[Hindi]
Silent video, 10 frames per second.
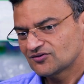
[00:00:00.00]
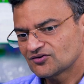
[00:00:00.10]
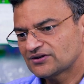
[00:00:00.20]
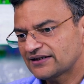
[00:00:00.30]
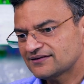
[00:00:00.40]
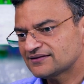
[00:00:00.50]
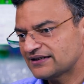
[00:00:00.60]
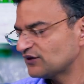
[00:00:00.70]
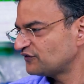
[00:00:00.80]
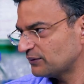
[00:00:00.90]
सो दैट इज़
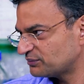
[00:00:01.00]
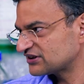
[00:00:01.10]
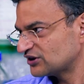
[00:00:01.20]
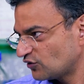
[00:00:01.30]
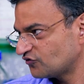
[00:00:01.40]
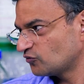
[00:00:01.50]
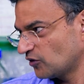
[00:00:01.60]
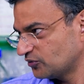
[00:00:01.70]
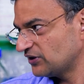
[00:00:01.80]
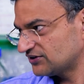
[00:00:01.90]
85 परसेंट ऑफ योर
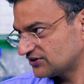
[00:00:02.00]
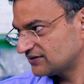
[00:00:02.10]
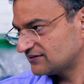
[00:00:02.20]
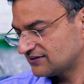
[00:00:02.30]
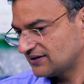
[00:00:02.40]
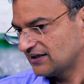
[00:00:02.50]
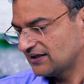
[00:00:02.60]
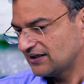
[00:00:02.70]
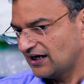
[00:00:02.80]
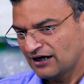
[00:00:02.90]
पॉपुलेशन
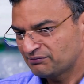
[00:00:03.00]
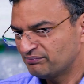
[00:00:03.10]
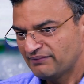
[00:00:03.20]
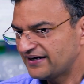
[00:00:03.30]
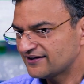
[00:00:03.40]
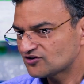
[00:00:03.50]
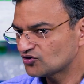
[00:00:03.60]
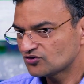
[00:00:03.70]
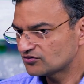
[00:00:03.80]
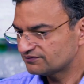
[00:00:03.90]
आप मेरिट
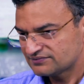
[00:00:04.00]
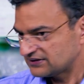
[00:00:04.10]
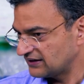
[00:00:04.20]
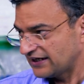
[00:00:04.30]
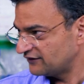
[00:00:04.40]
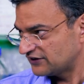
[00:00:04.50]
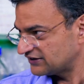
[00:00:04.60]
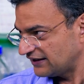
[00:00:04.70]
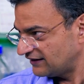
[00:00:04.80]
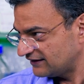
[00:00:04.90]
तो गई फिर
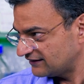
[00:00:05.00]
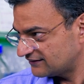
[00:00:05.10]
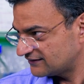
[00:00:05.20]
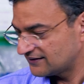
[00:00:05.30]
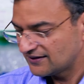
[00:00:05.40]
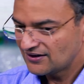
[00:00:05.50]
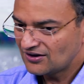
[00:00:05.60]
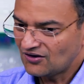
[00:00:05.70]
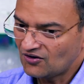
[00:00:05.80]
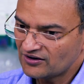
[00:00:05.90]
तेल लेने हम्म,
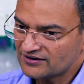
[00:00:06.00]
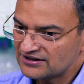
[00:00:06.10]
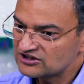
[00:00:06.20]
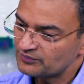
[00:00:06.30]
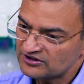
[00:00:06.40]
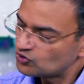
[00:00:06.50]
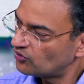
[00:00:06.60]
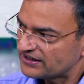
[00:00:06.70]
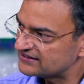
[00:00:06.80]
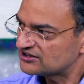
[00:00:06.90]
हम्म, और इस पर
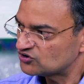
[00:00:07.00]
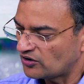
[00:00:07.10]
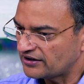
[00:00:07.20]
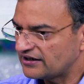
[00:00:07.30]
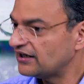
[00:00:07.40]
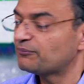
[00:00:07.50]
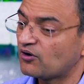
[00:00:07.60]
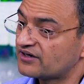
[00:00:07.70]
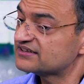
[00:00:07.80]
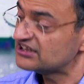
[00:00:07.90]
दो रीजंस और हैं
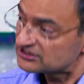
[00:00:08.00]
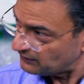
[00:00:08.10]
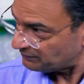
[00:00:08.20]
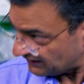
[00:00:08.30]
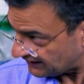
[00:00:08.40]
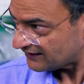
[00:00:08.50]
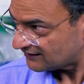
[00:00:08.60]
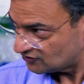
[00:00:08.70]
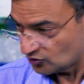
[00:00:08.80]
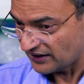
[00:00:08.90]
हिपोक्रेसी इसमें फिर है
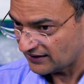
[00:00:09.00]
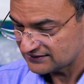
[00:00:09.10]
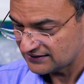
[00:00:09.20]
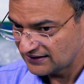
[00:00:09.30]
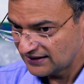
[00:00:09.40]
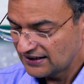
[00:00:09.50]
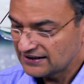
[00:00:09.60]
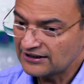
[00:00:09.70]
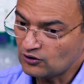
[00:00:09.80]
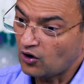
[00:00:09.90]
दोबारा से
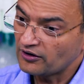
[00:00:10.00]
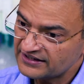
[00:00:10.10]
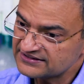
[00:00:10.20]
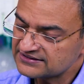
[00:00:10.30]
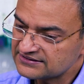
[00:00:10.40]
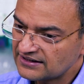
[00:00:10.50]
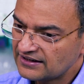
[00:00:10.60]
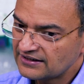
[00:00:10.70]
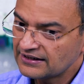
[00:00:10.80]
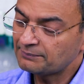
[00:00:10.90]
कि कांग्रेस
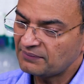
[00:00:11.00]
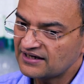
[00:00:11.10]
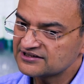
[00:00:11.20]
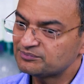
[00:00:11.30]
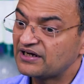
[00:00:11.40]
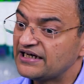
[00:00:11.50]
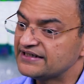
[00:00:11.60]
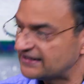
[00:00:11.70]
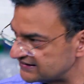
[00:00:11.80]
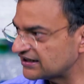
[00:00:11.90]
के पास भले
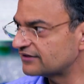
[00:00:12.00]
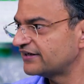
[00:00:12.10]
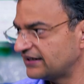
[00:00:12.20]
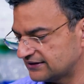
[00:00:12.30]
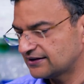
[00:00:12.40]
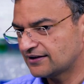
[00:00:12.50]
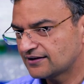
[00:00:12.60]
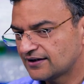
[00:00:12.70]
ये सर्वे नहीं था